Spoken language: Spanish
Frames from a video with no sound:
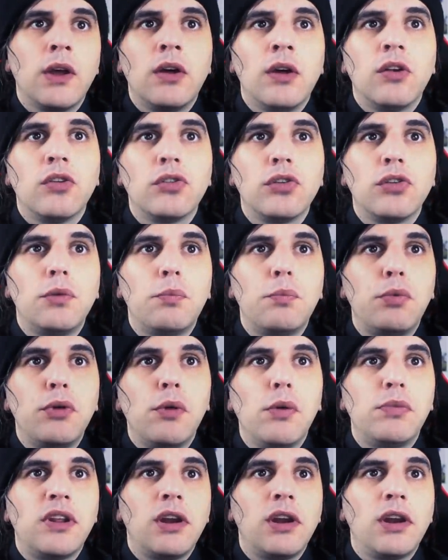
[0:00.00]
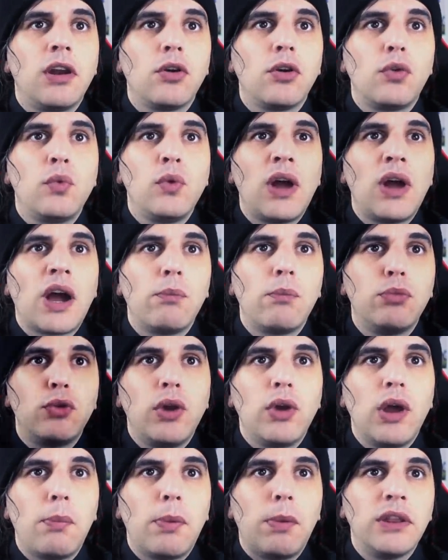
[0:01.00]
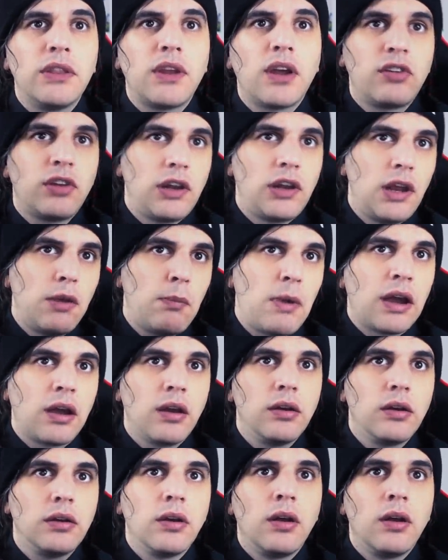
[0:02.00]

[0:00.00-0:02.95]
solo pude obtener una captura de pantalla a la imagen,